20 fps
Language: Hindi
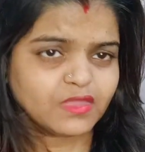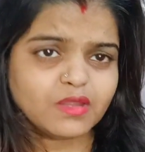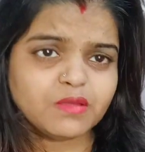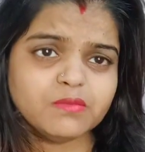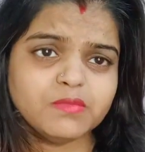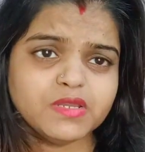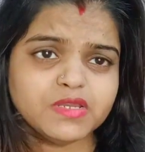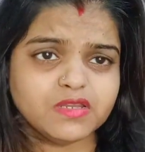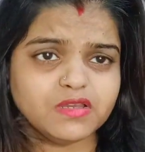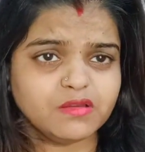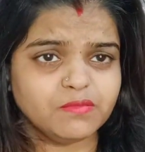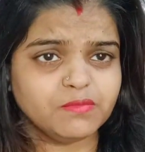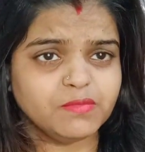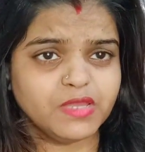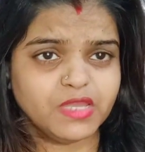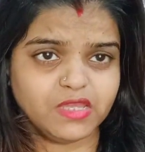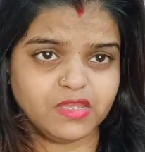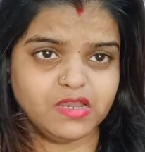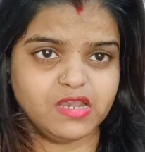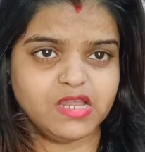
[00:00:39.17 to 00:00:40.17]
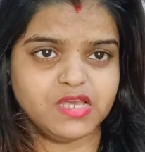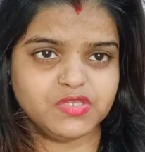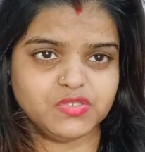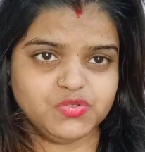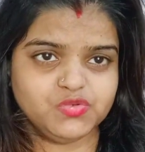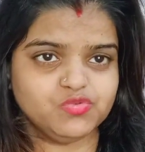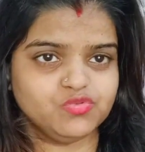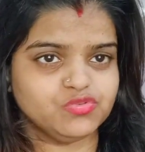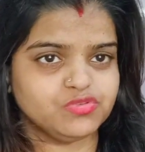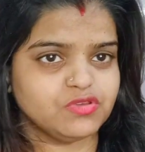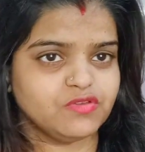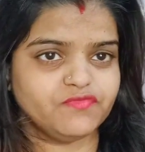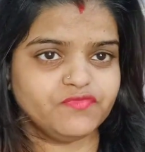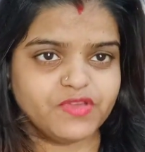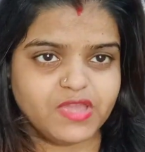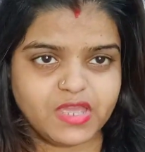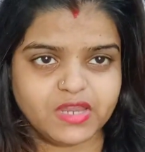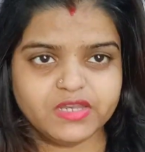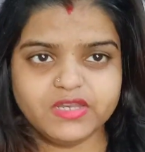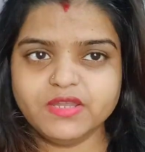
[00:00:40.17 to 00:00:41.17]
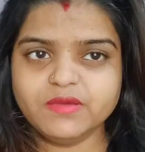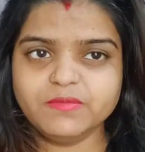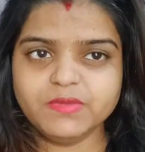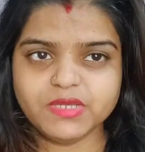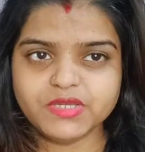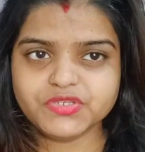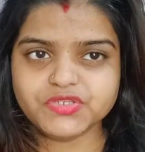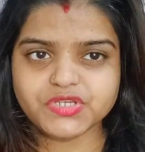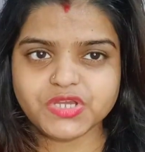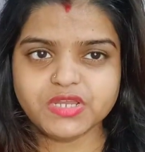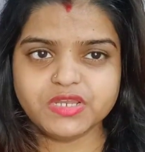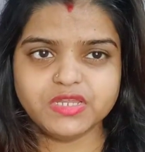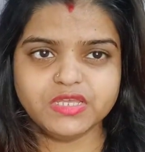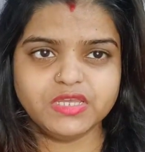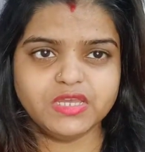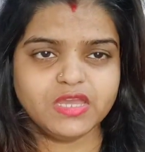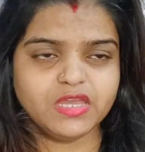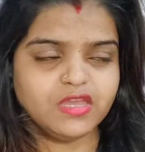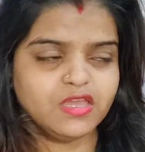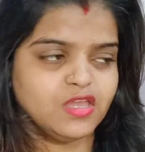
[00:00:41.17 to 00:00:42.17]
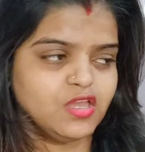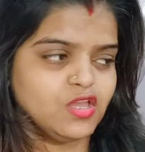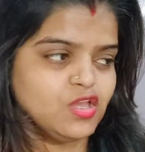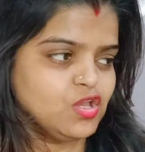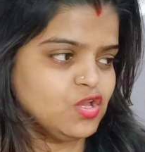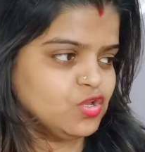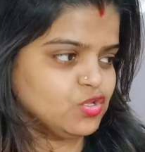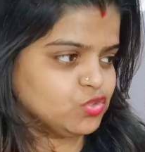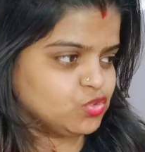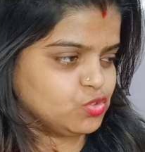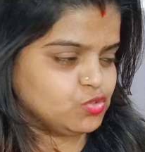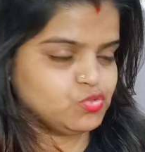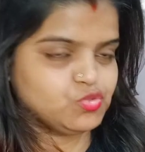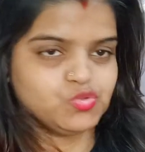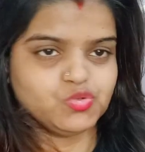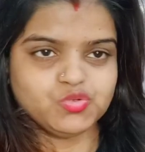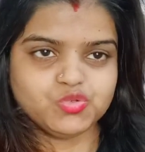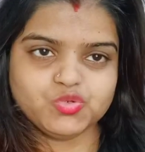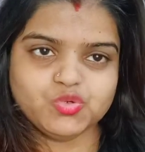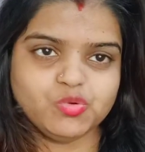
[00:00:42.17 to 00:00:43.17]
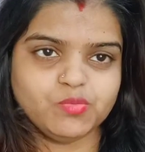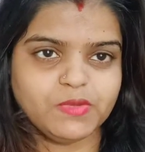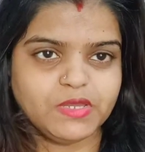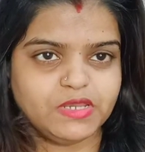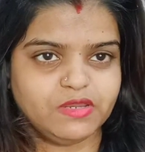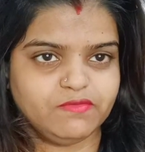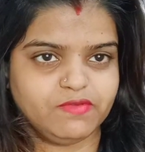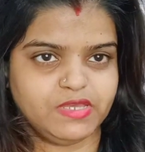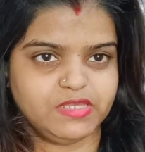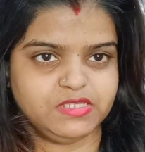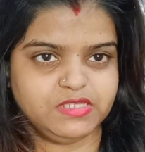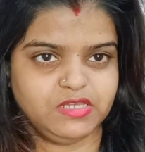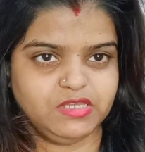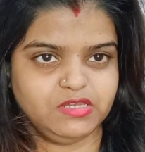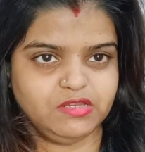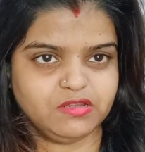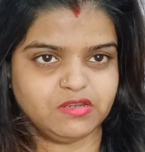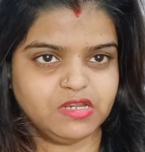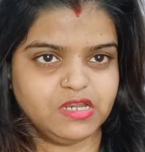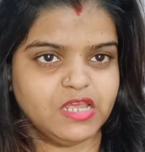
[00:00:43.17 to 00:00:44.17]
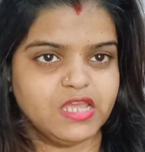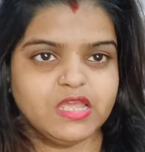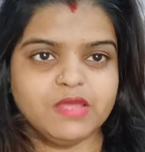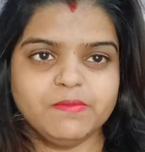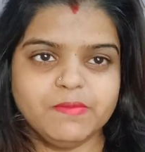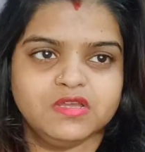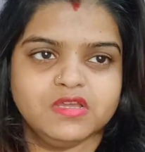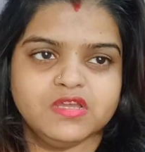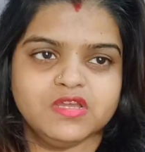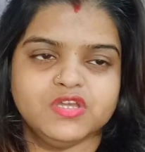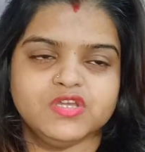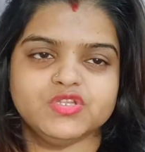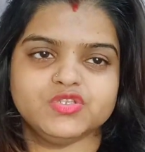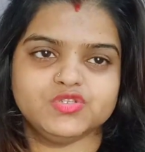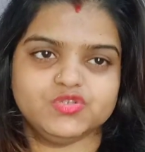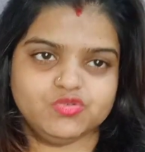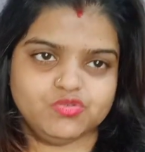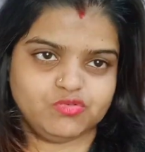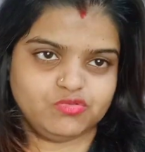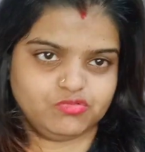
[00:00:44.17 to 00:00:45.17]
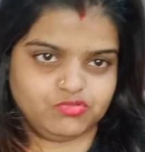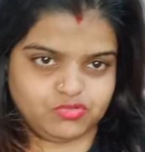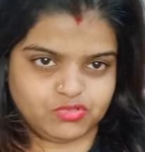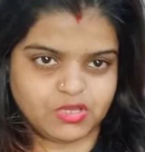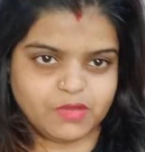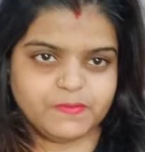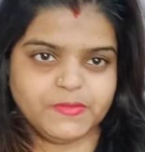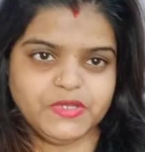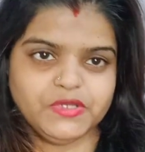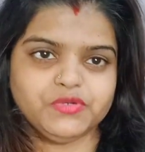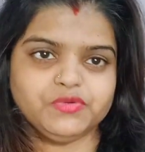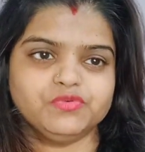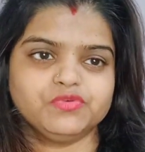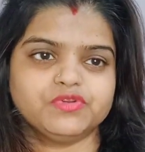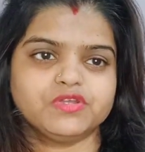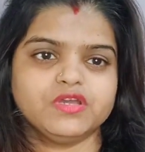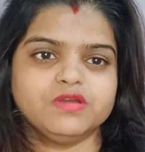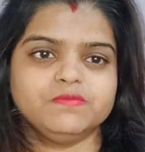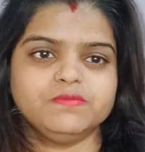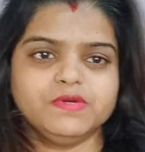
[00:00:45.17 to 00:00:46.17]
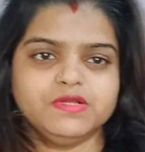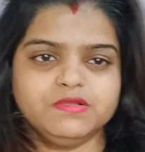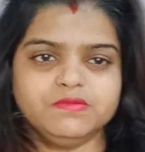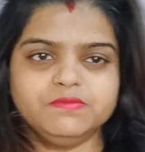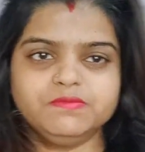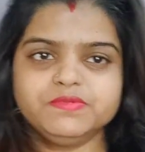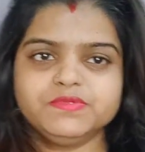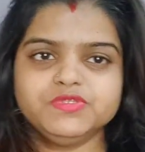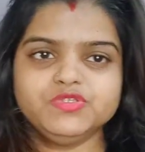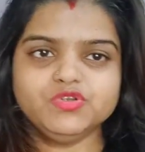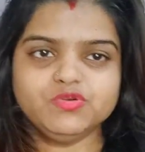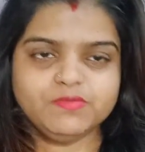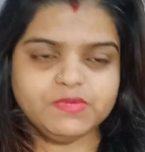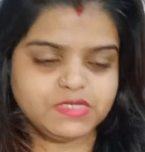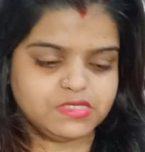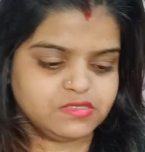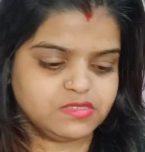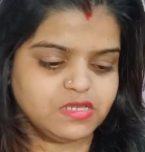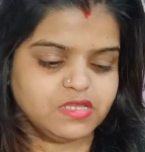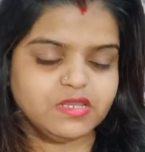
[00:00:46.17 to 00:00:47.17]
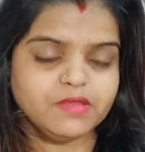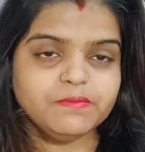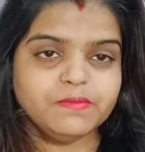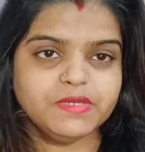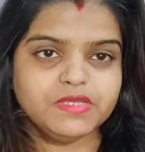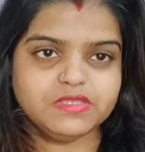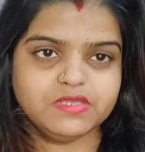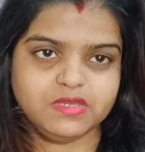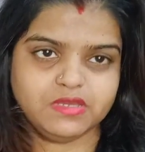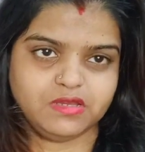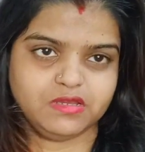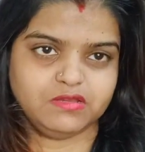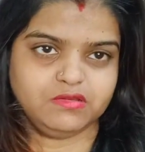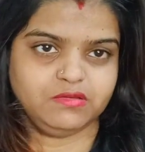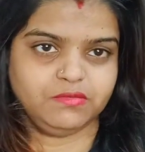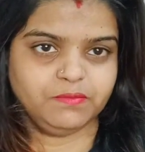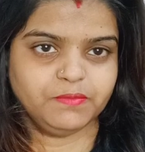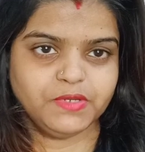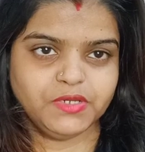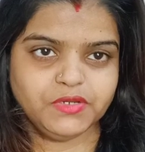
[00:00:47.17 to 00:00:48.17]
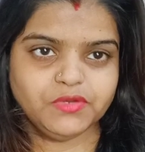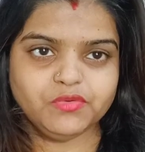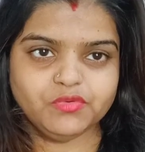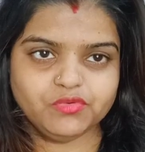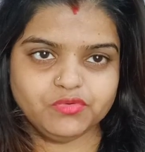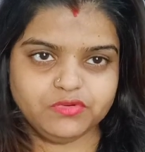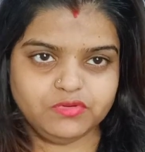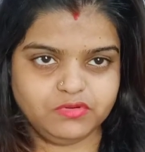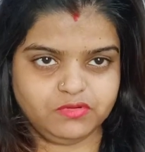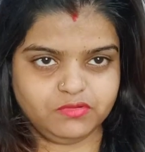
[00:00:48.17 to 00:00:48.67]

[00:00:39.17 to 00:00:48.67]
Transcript: मैंने कहा अभी गिलास जूस फेंकना भी अच्छा नहीं है तो जूस को मैंने वैसे ही रख लिया है मैंने जो उसका बीटरूट का पल्प जो बचता है ना पीछे का बीटरूट